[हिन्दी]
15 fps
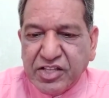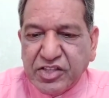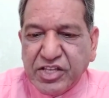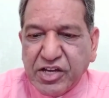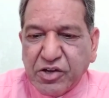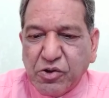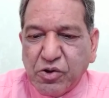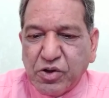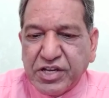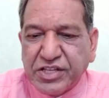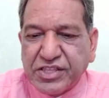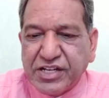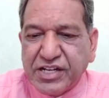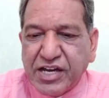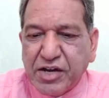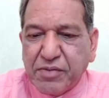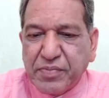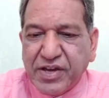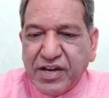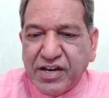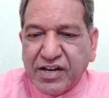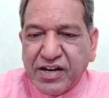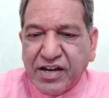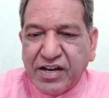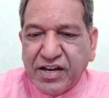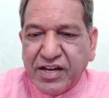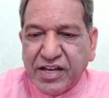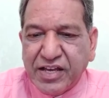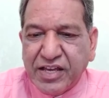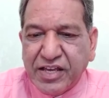देखो कितना प्यारा
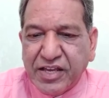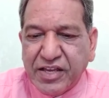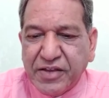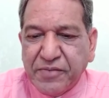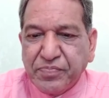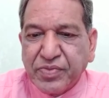है